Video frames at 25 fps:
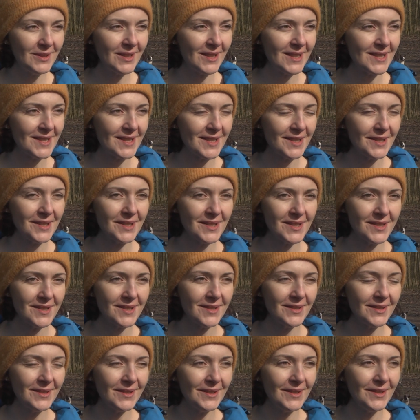trasa
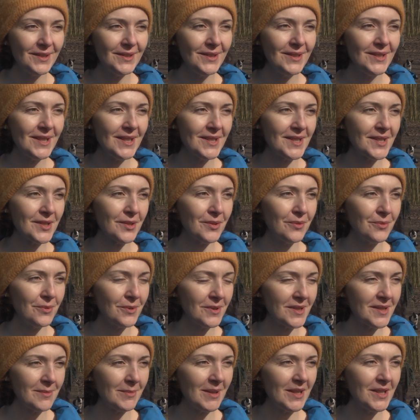jest y, nieco
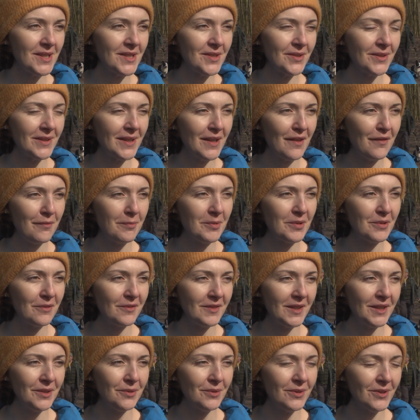urozmaicona w
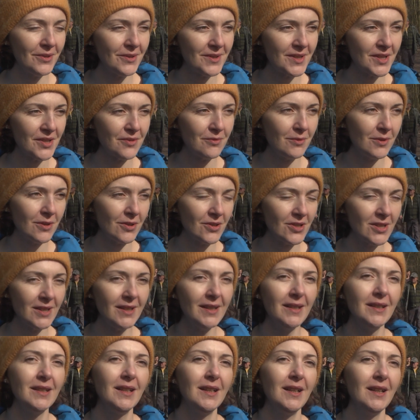porównaniu do
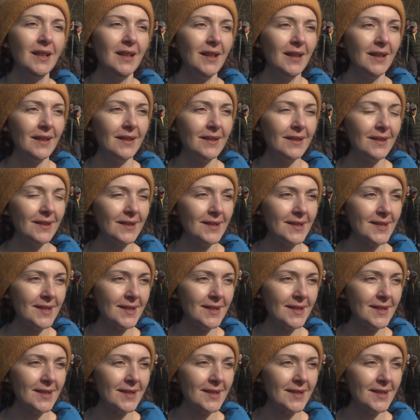zeszłorocznej. Y,